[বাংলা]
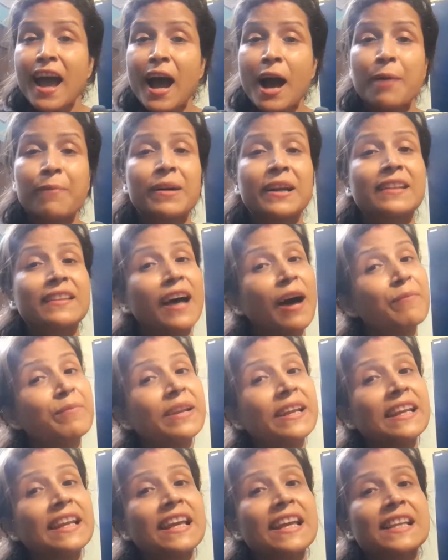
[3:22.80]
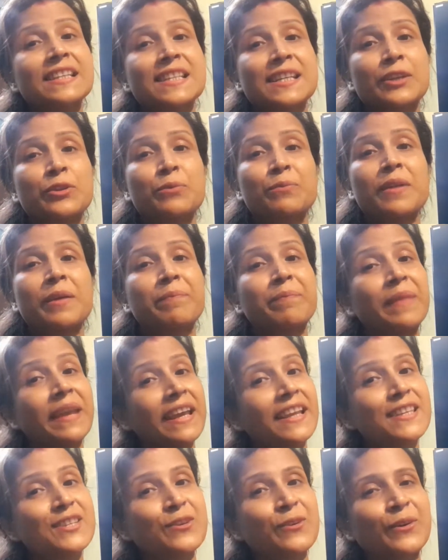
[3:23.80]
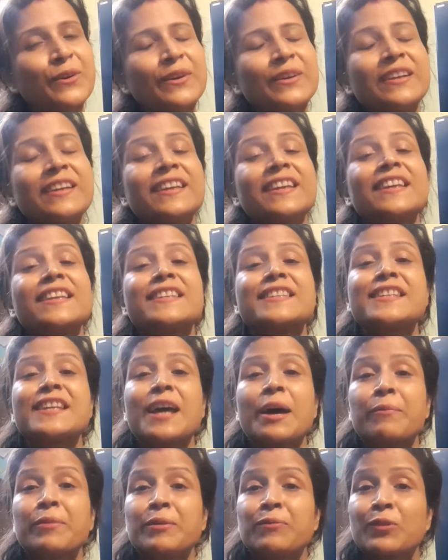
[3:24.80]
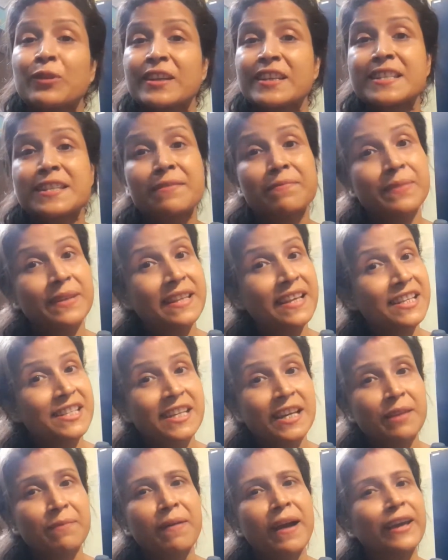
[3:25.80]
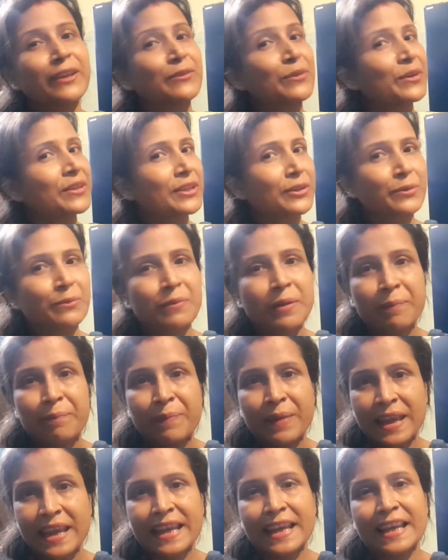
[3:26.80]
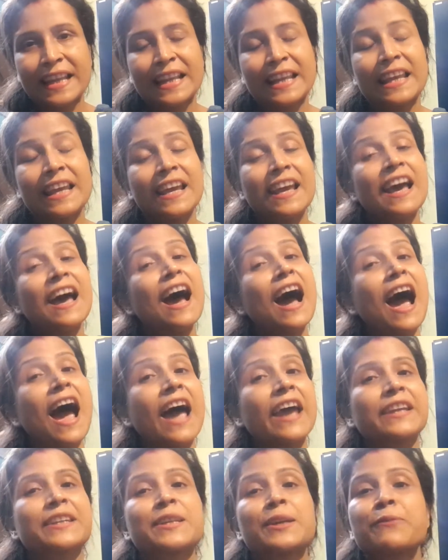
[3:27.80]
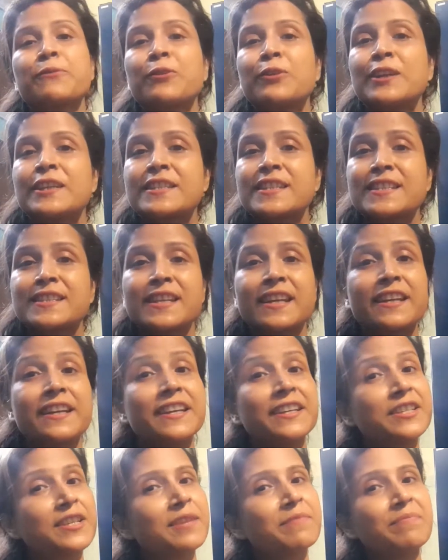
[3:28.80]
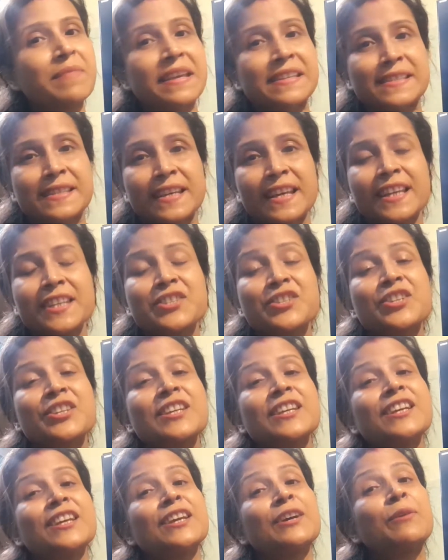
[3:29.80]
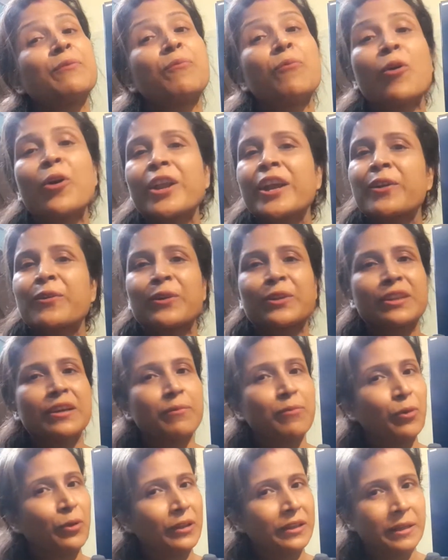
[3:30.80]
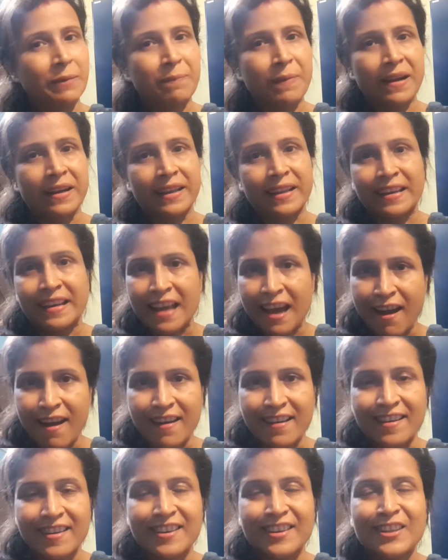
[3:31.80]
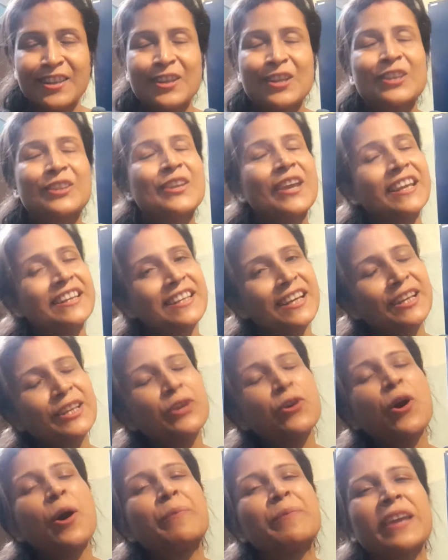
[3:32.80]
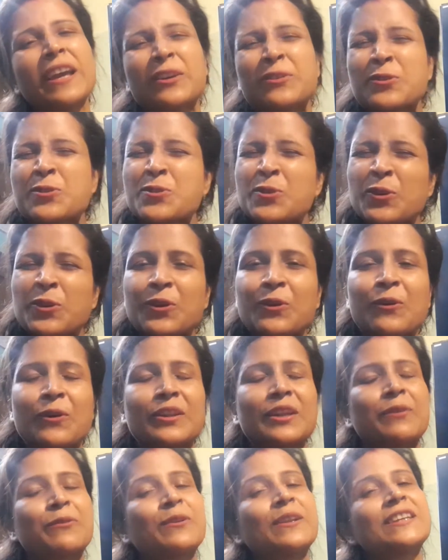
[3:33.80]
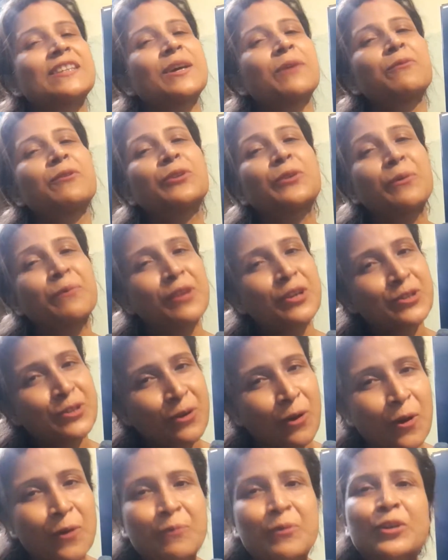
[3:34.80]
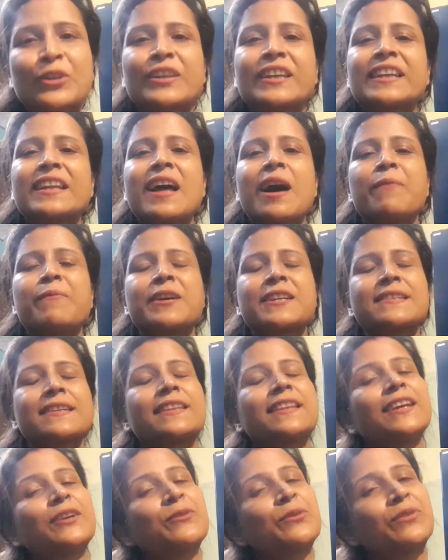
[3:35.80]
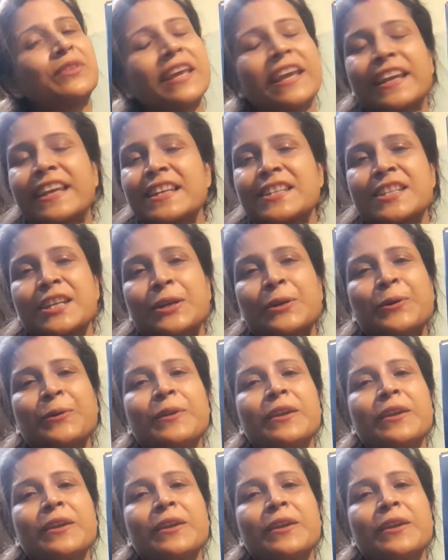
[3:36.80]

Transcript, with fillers: আমার থামনেলে আজকে তোমরা পেয়েছো যে আমি বলেছি বিদেশের ভাই তো এটা তোমরা পেয়ে গেলে আরেকটা বলেছি যে রিটার্ন মেসেজ মনের কথা বলতে পারেন না তো এইটা নিয়েও আমি একটু ছোট কথা বলে যাব তোমরা সহমত কিনা আমার সাথে একটু থেকে যেও